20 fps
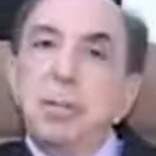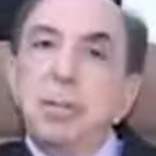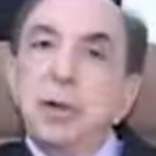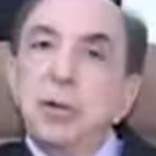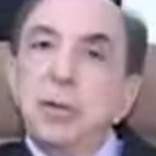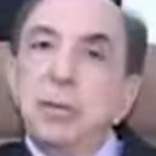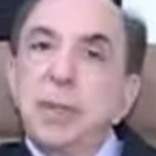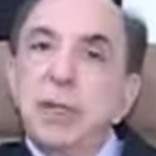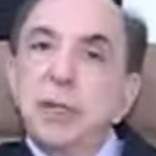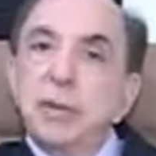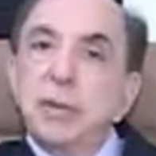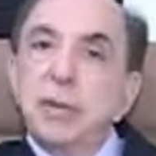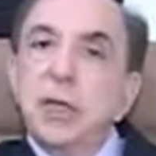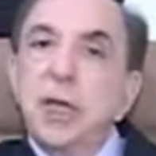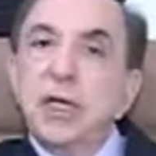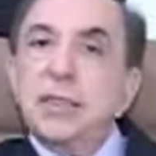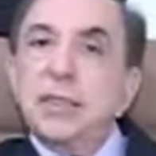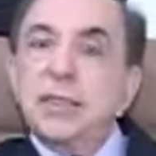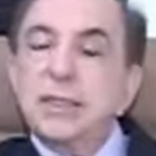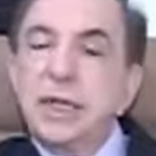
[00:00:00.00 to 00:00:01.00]
pelo menos
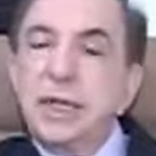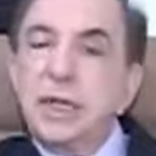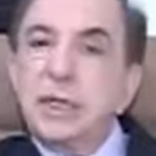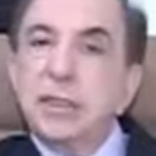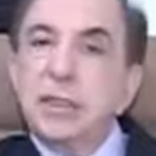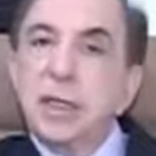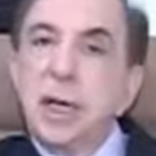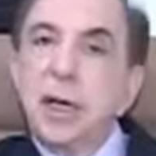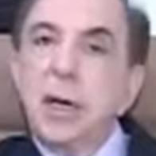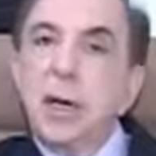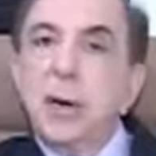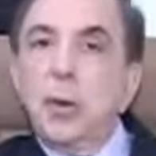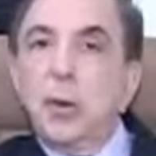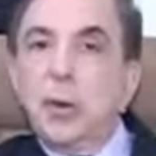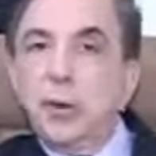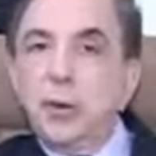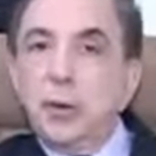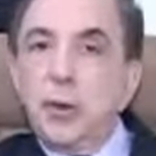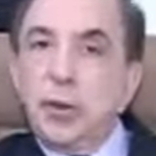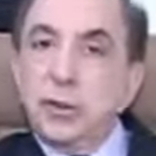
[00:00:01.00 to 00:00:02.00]
6 a
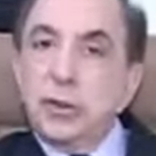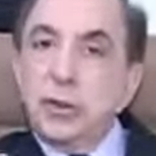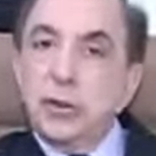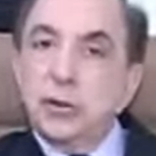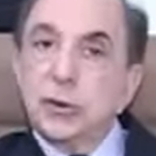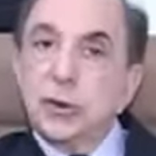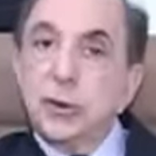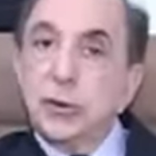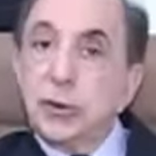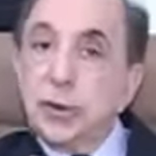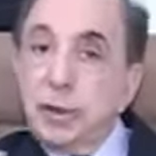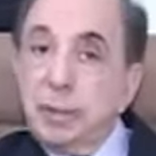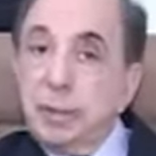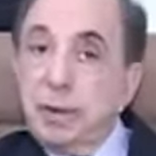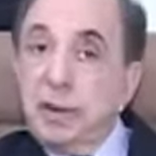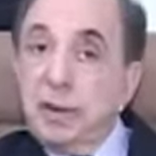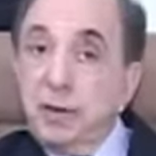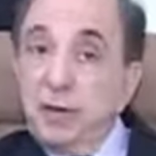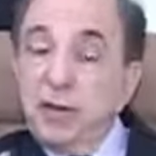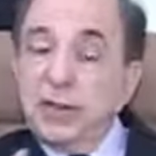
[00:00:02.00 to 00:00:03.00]
8 horas de sono,
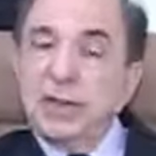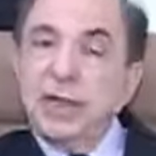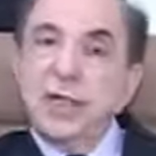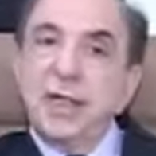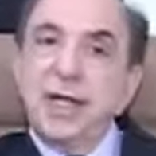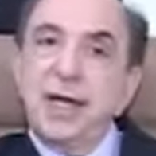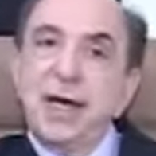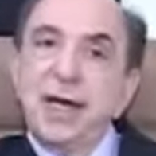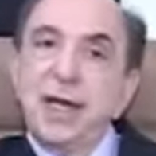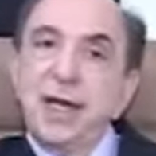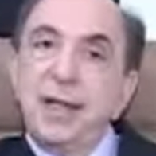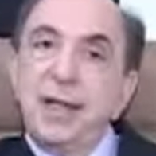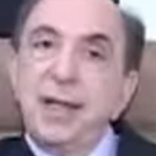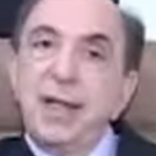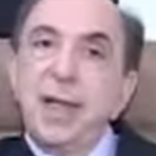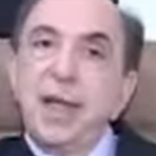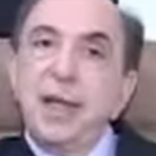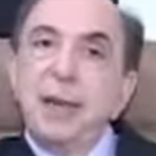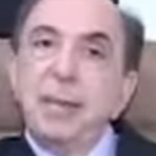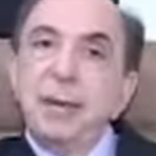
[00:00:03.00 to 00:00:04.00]
depende da faixa etária,
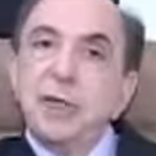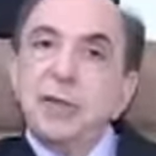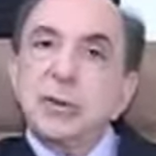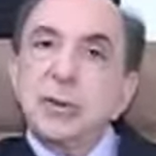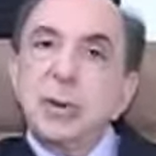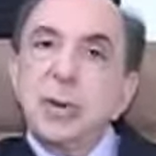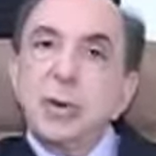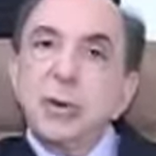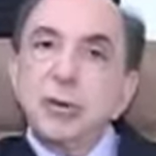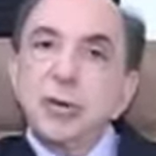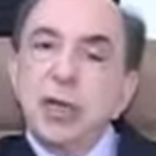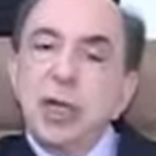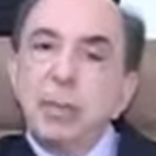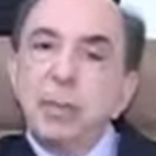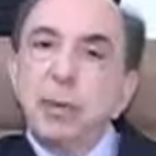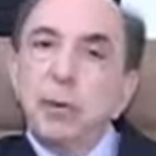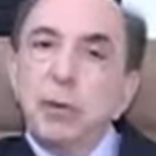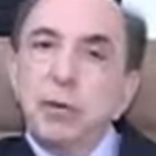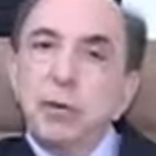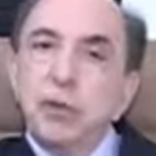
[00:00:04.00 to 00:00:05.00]
mas o
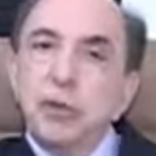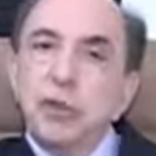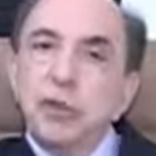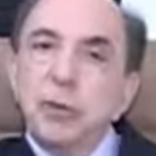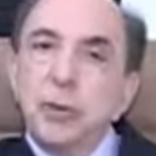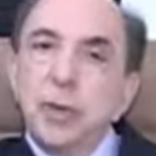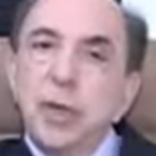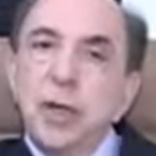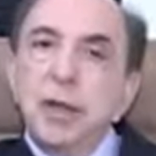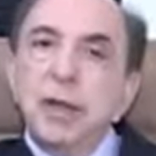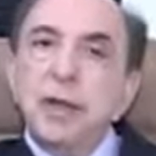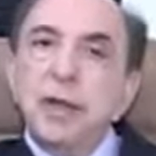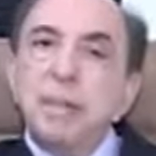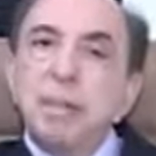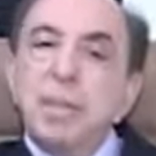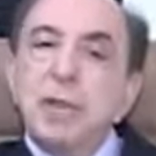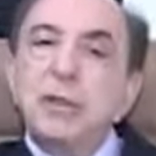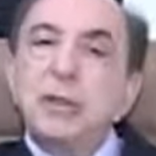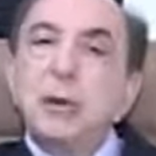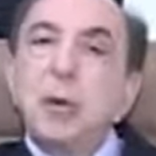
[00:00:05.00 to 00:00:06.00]
tempo útil
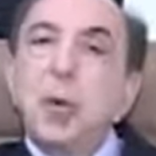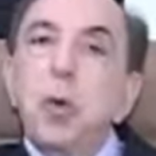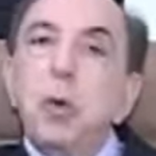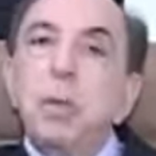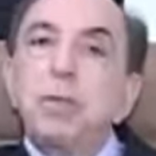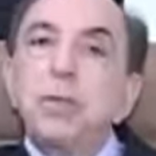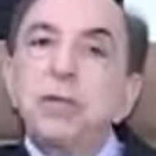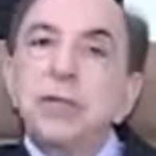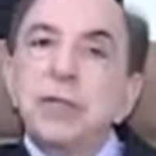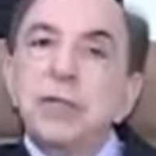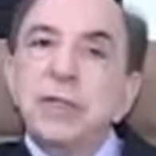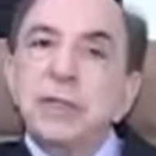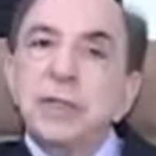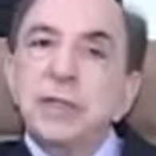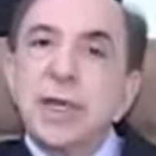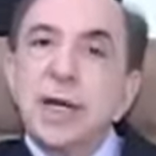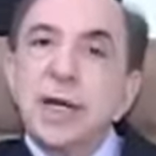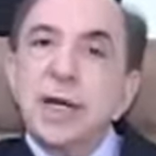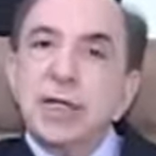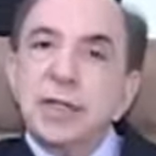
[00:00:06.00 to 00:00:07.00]
Depende de como você
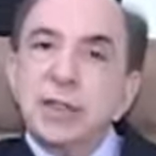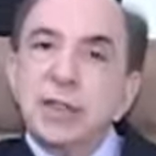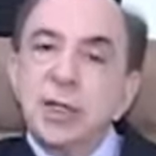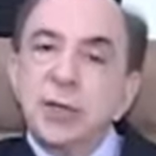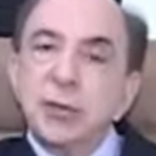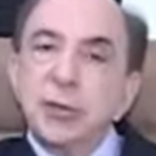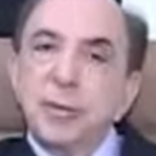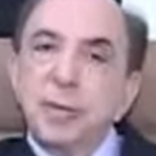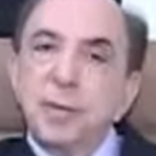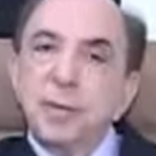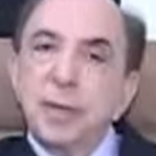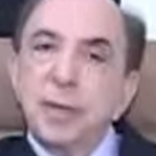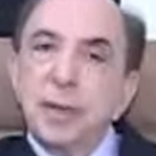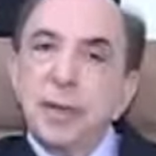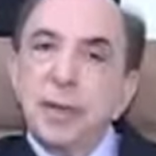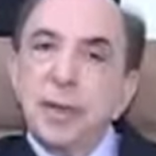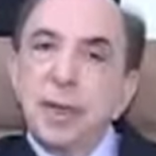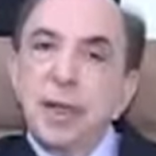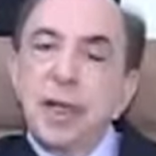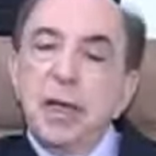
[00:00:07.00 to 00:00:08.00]
está gastando.
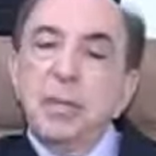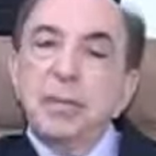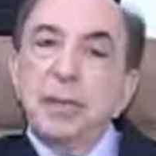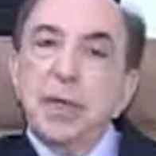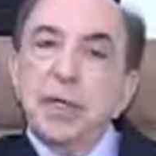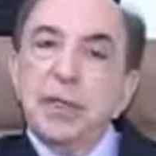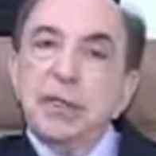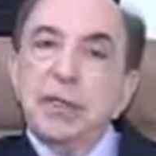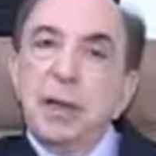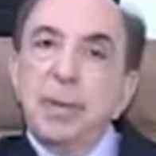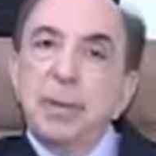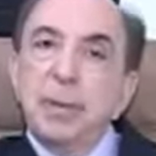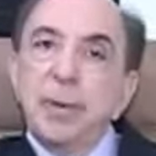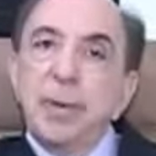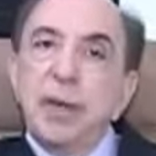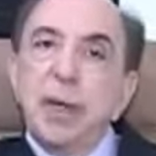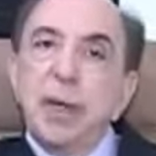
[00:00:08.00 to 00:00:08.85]
Por exemplo,